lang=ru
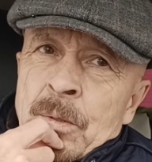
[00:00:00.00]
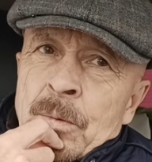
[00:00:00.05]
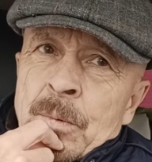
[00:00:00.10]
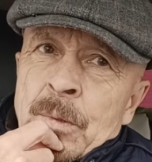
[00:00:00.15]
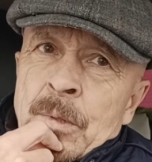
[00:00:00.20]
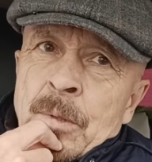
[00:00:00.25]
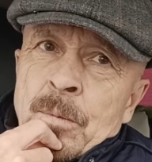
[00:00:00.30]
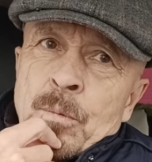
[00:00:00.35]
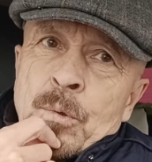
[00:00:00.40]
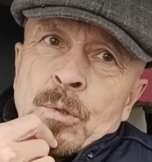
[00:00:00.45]

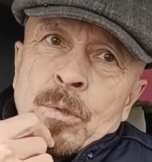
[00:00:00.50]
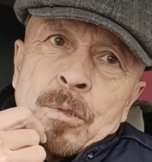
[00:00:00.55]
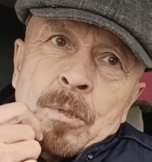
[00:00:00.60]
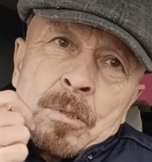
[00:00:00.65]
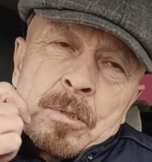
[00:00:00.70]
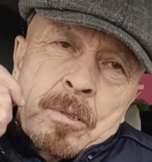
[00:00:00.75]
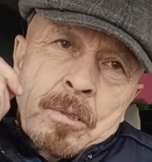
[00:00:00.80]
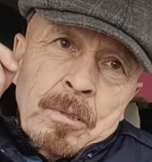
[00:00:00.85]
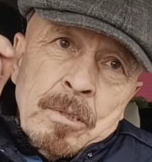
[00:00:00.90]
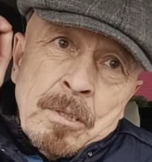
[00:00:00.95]
Потому
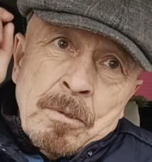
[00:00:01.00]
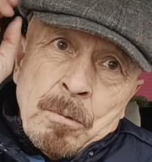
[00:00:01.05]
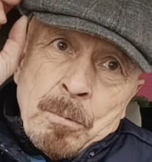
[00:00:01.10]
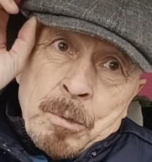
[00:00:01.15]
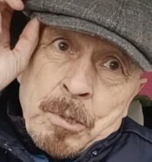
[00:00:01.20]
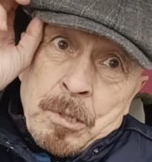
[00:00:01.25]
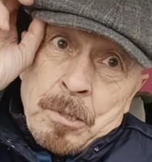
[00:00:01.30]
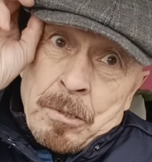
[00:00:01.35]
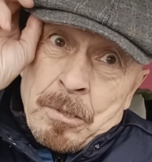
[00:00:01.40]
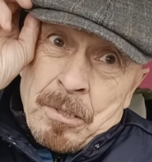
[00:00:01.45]
что я
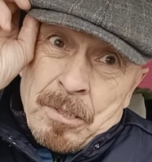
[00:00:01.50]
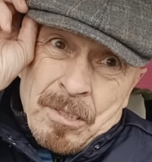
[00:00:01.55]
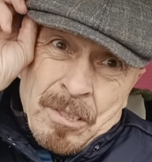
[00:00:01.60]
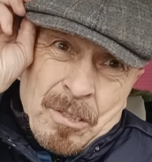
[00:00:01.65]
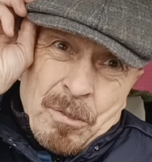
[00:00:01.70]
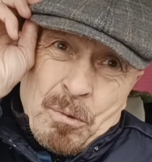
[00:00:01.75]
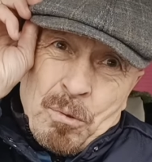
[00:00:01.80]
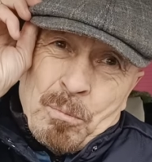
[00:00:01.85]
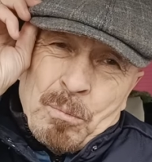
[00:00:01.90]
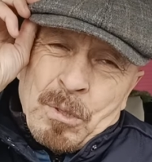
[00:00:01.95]
вообще с
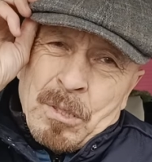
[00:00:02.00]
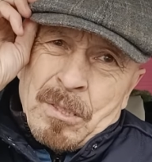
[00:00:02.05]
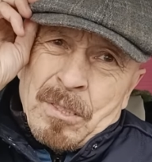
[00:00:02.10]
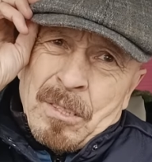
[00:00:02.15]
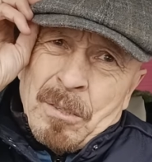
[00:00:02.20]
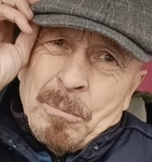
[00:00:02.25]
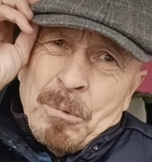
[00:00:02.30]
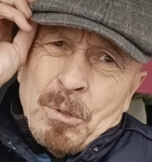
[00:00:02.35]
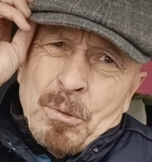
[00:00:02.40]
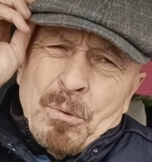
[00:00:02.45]
незнакомых
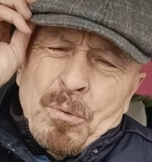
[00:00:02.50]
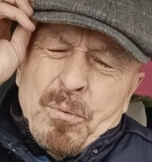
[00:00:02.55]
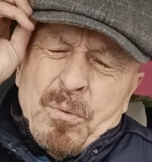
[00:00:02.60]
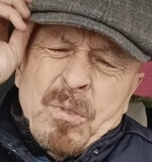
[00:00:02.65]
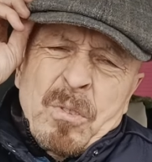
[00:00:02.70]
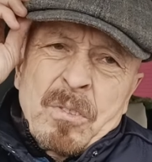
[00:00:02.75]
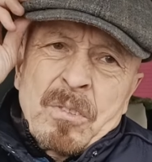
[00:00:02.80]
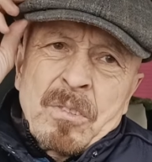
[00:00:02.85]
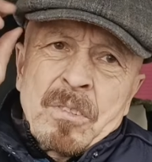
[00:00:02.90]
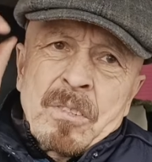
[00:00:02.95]

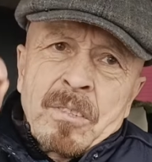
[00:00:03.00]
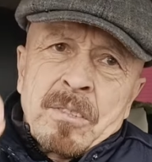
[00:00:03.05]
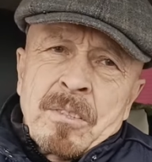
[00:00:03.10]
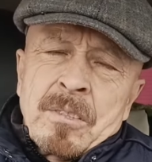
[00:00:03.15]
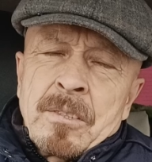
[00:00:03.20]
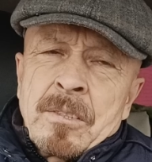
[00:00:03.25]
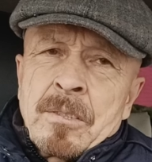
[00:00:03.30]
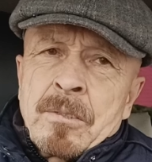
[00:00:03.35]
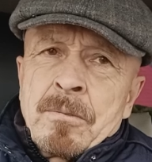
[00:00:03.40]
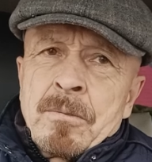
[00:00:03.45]
номеров
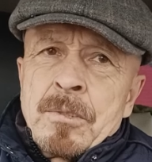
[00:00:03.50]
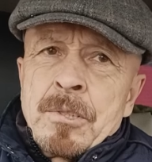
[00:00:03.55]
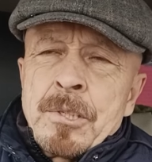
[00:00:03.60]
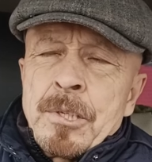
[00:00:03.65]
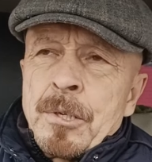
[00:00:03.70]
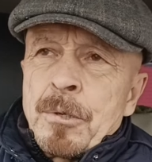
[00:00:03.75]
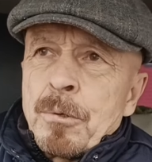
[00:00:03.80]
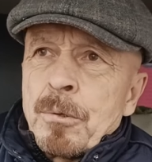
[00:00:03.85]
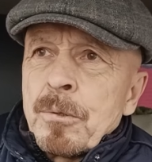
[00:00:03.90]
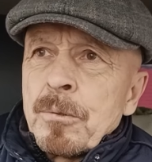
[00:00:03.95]
не
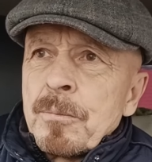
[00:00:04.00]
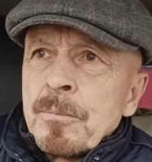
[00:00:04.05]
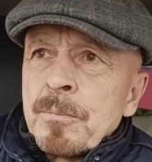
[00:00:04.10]
отвечаю.